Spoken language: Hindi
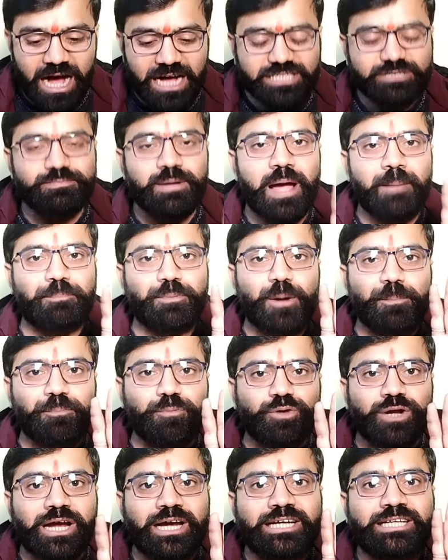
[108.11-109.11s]
आज मैं आपको
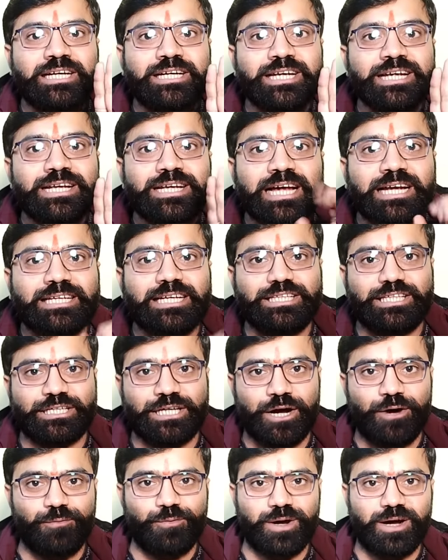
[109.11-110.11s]
पूरा एडिटिंग करके
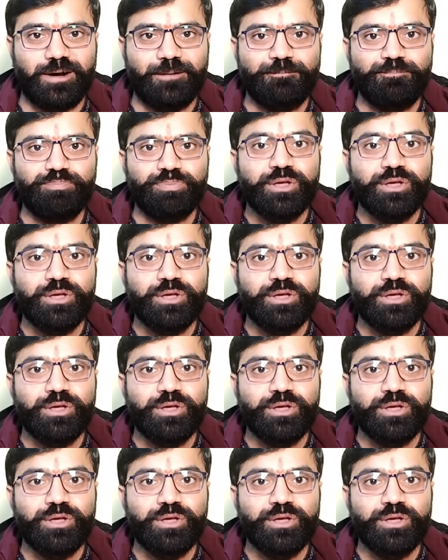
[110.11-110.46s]
दिखाऊंगा